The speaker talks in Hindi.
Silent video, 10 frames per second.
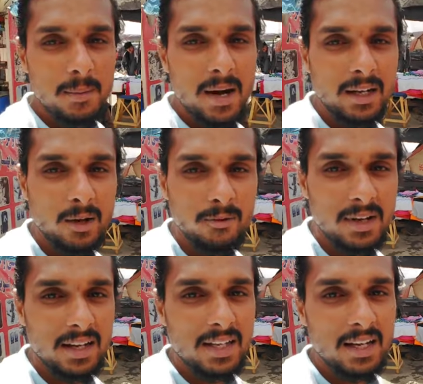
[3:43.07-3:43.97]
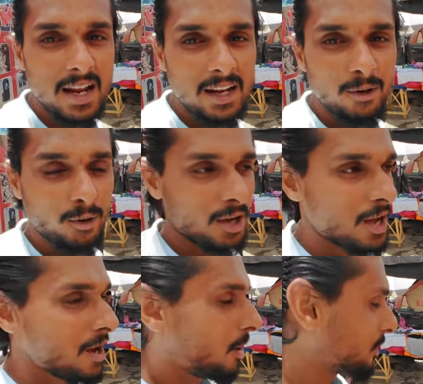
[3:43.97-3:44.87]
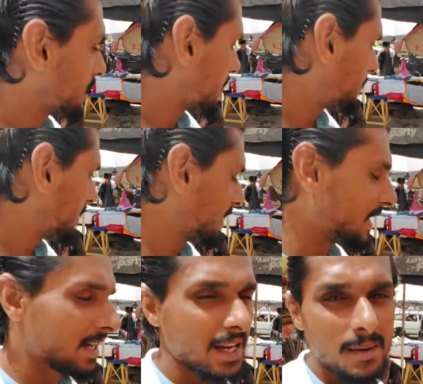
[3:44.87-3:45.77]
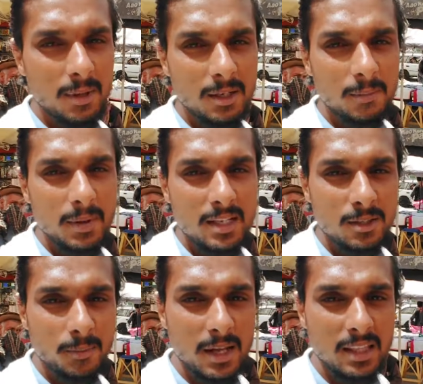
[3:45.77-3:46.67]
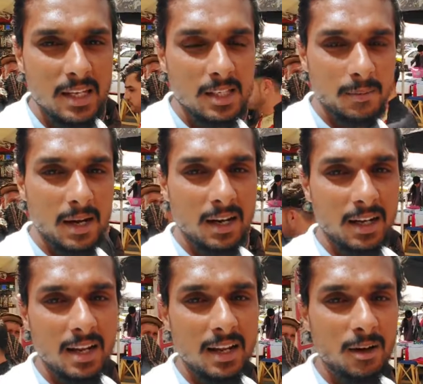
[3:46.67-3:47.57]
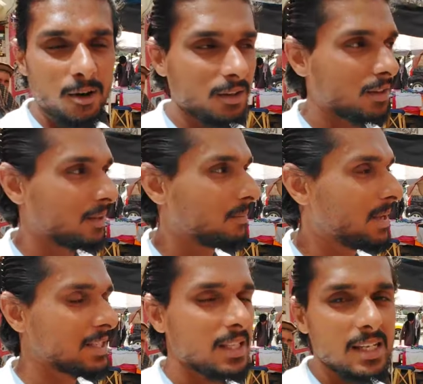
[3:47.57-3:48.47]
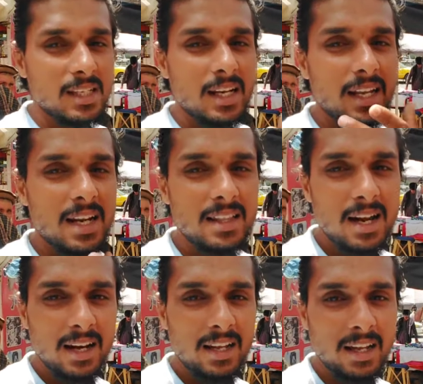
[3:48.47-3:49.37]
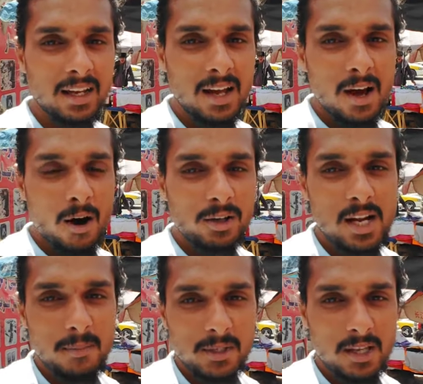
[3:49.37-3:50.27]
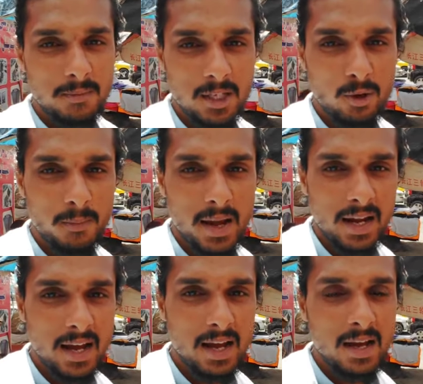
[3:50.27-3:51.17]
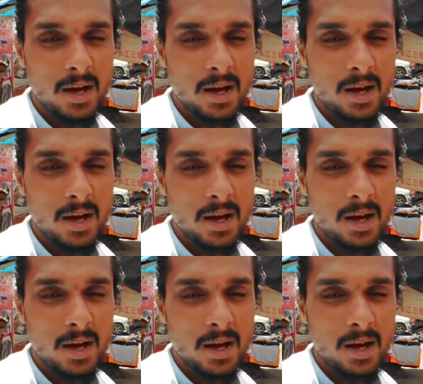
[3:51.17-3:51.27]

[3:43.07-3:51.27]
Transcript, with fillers: पे बैठे हुए हैं ये नाई लोग और जहाँ पे ये ले रहे हैं मतलब बीस रुपए तीस रुपए कटिंग के और बीस तीस ही ले रहे हैं दाढ़ी के और यहाँ पे सबसे जो महंगा है